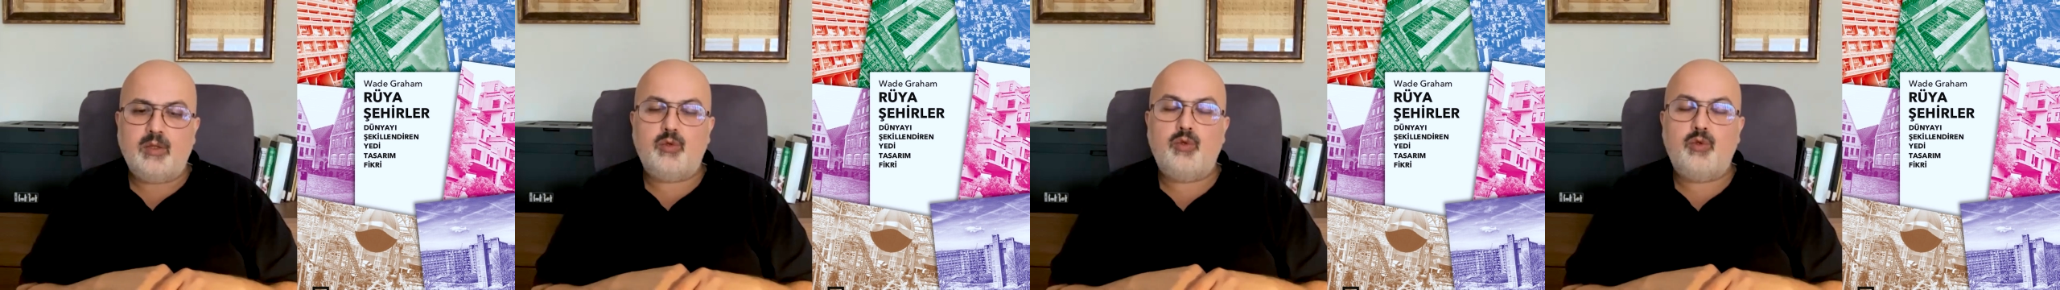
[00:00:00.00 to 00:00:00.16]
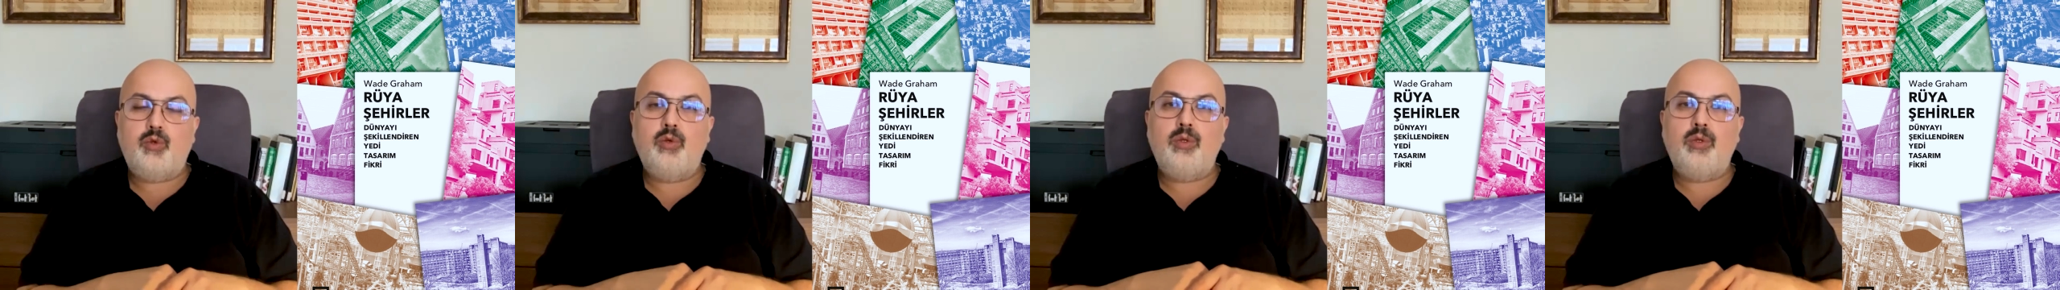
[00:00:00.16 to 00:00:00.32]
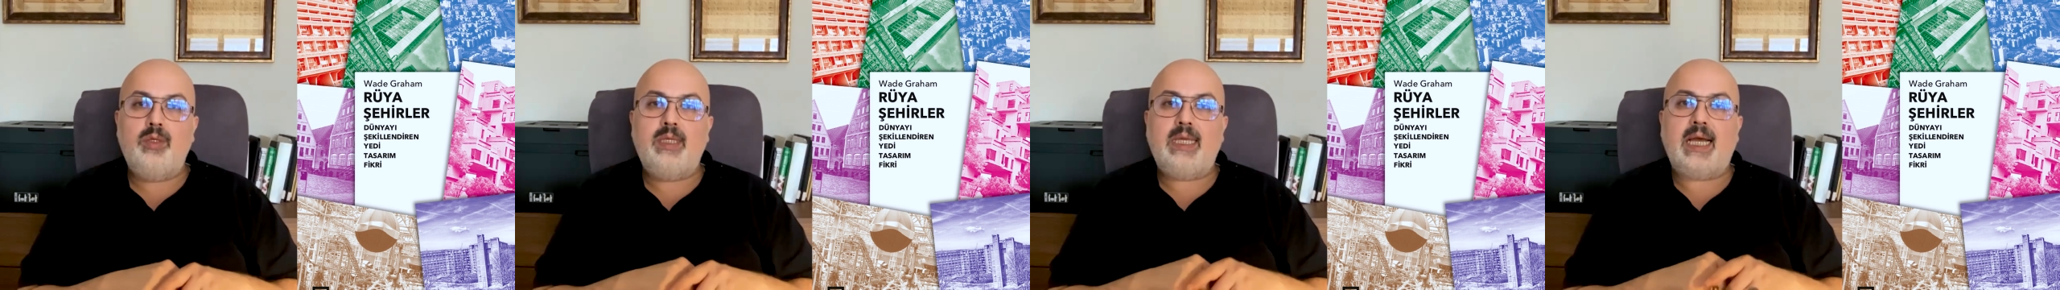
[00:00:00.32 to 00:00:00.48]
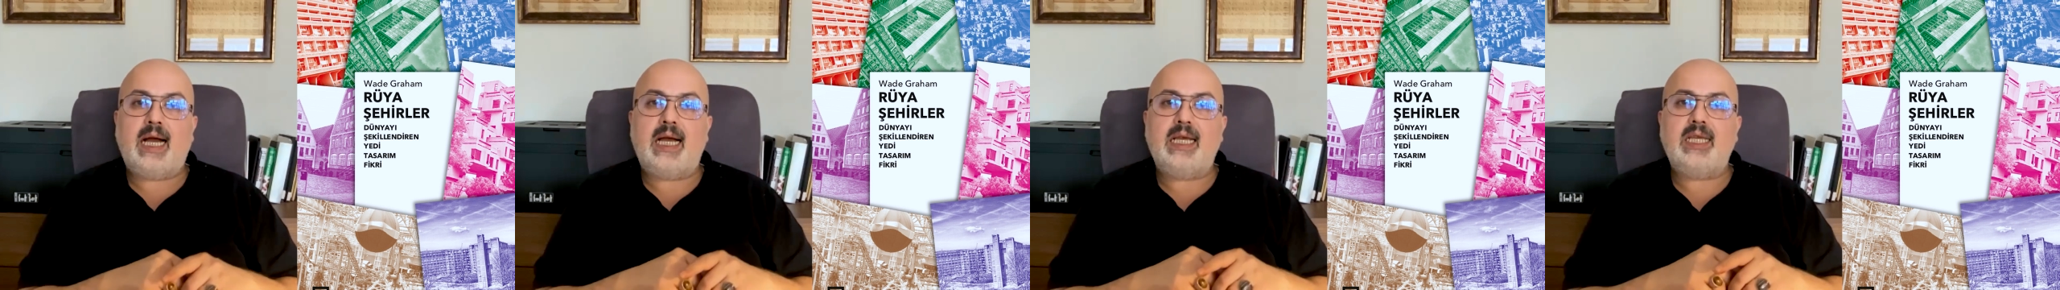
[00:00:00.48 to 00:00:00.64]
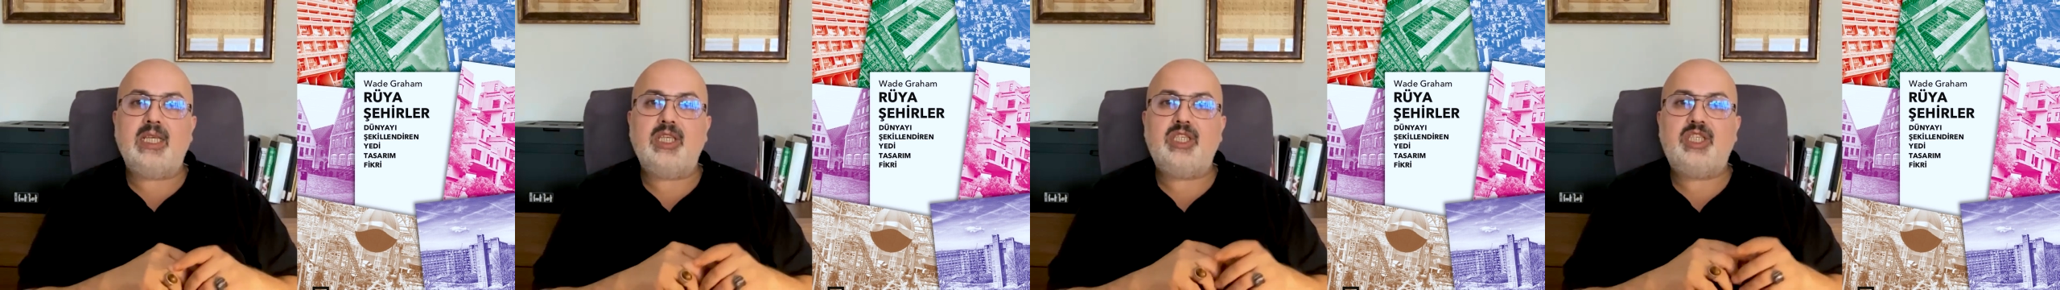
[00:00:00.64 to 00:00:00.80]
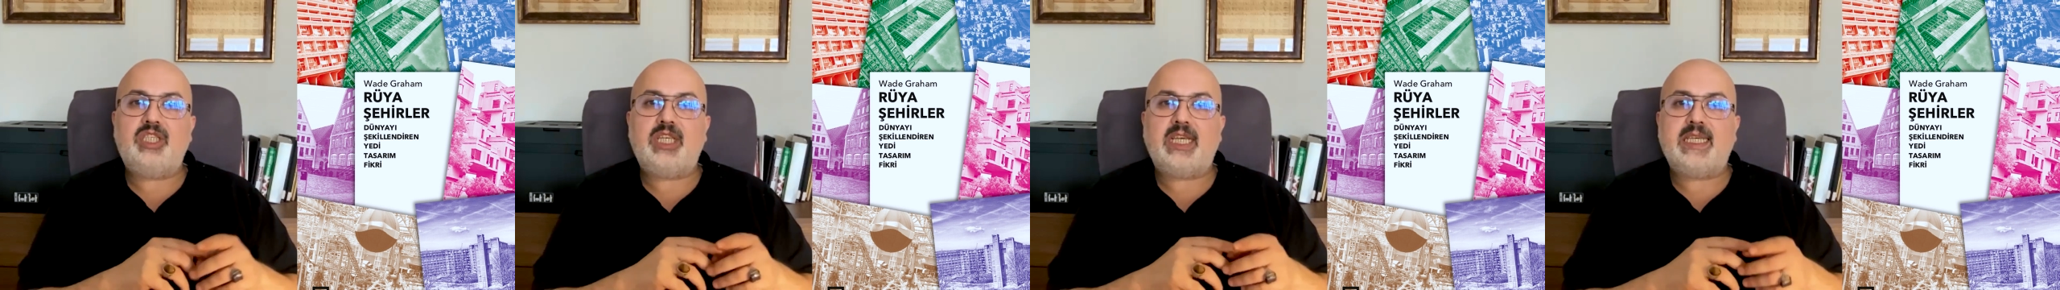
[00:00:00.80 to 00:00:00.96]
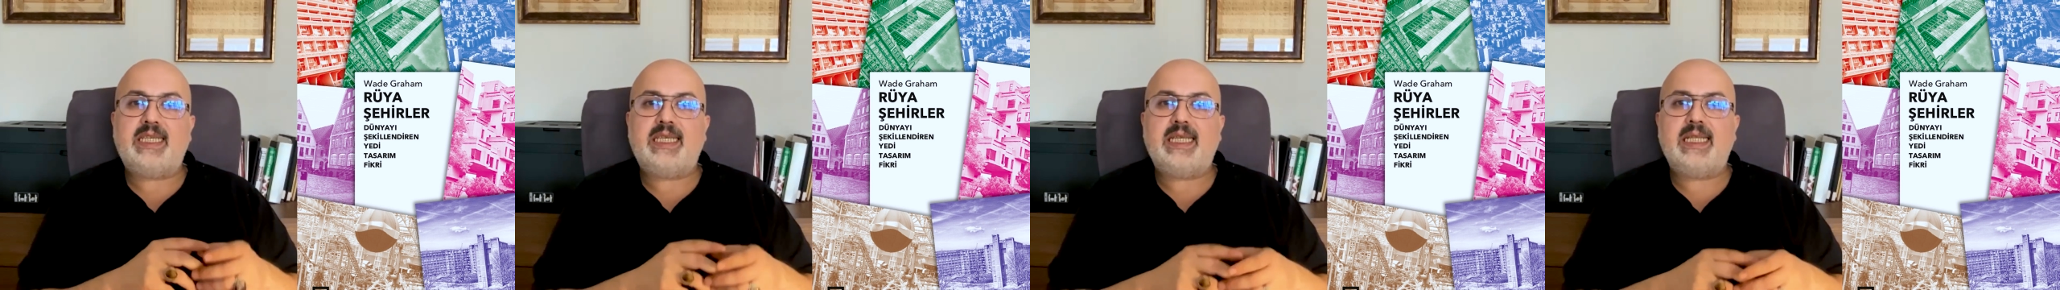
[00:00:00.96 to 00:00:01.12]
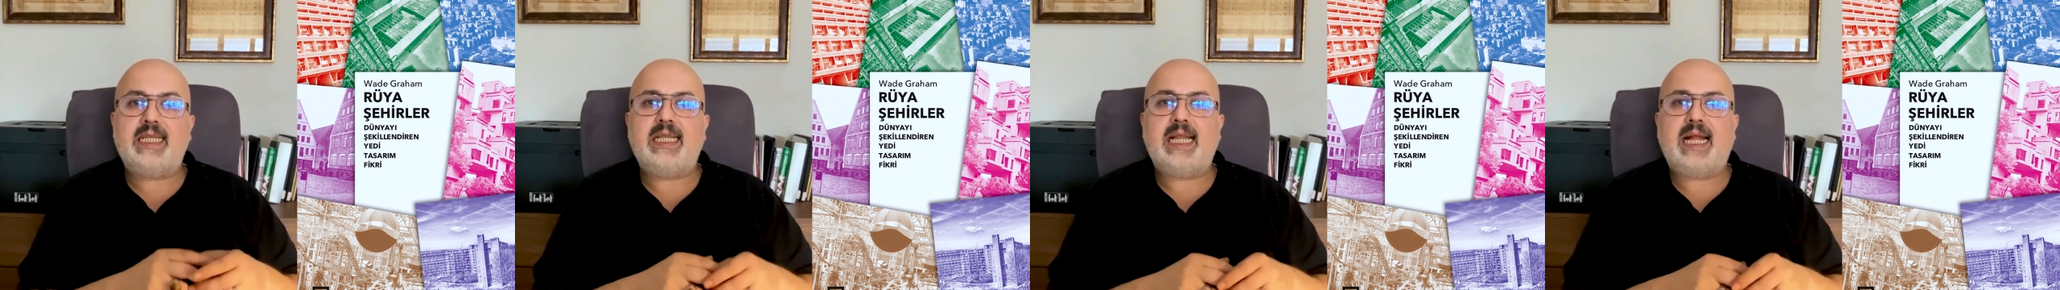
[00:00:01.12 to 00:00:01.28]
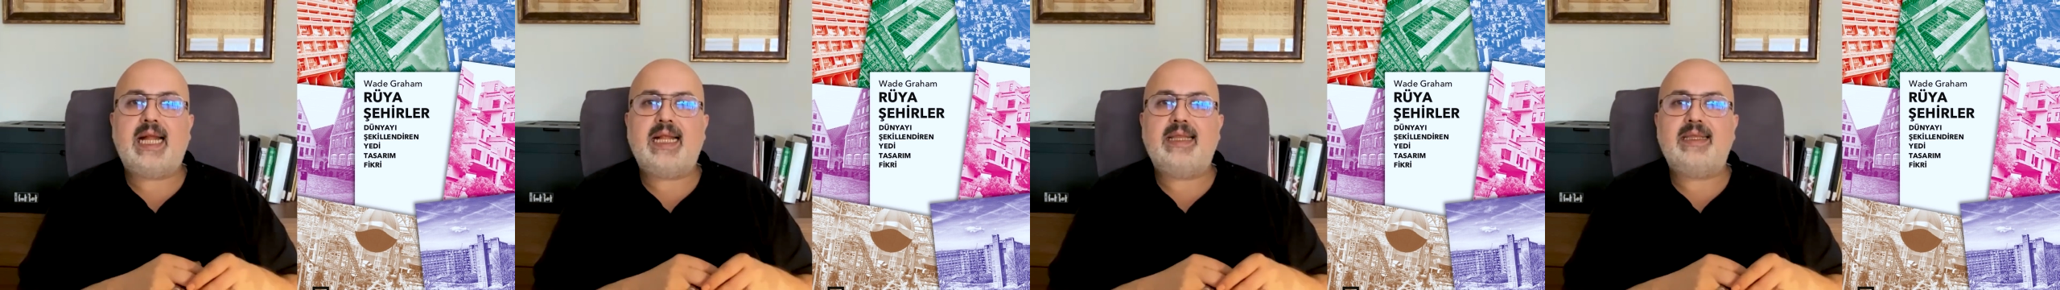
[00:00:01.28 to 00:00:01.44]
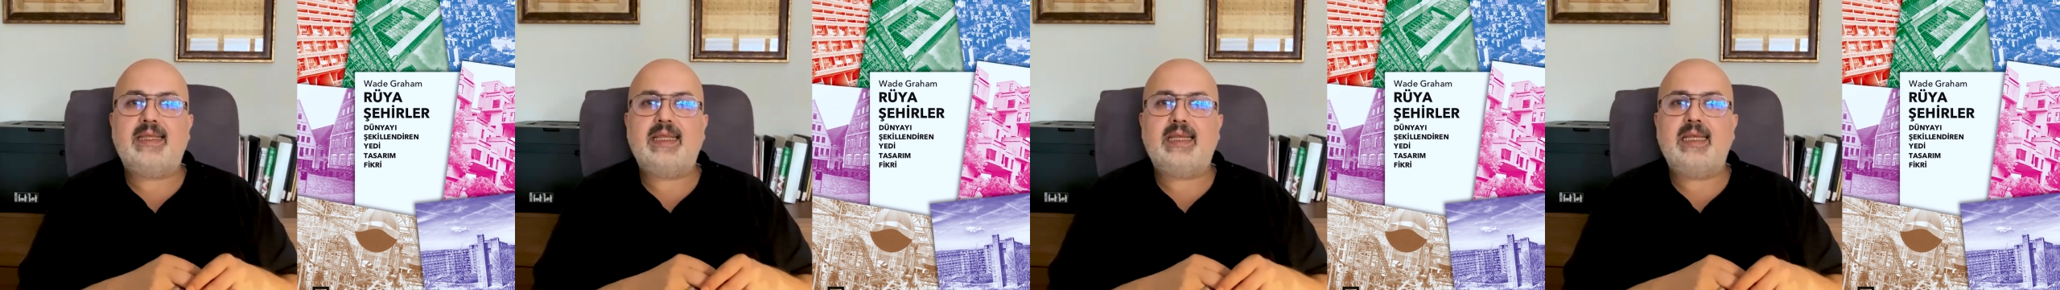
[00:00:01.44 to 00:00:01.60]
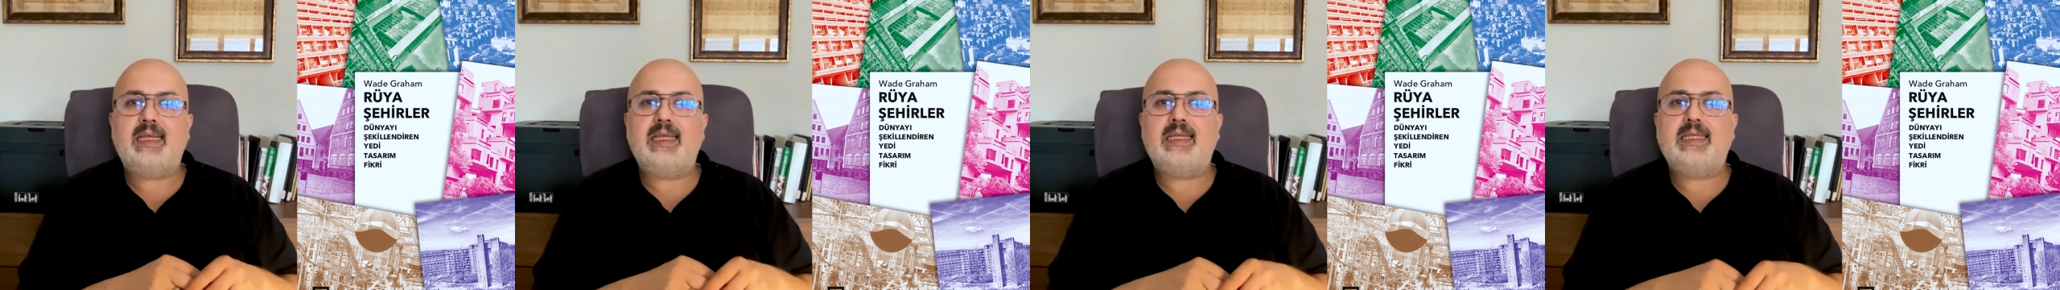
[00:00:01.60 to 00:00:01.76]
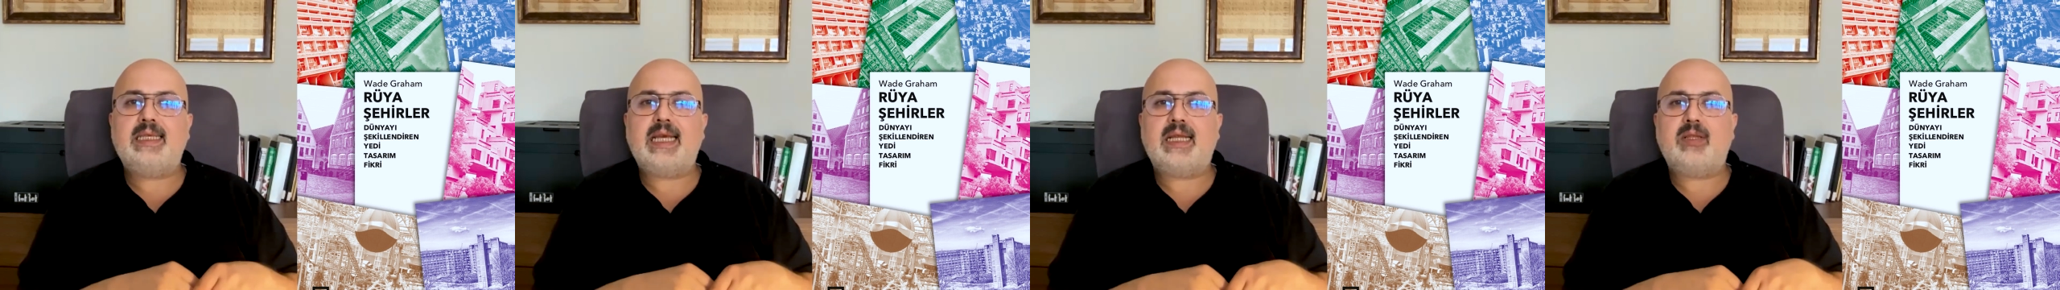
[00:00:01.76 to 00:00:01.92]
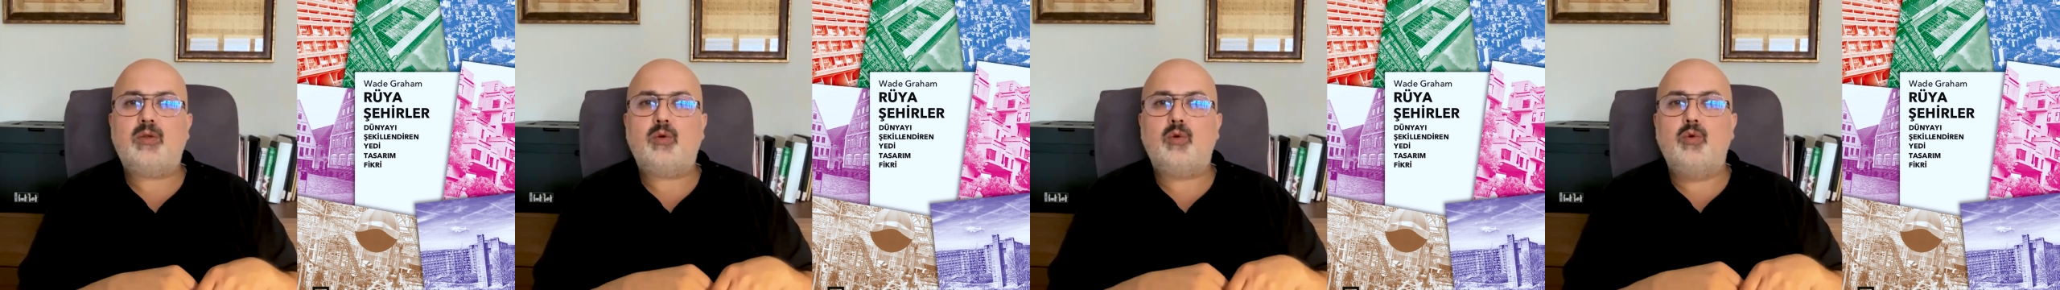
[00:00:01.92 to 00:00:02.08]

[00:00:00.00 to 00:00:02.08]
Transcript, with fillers: dünyayı şekillendirirken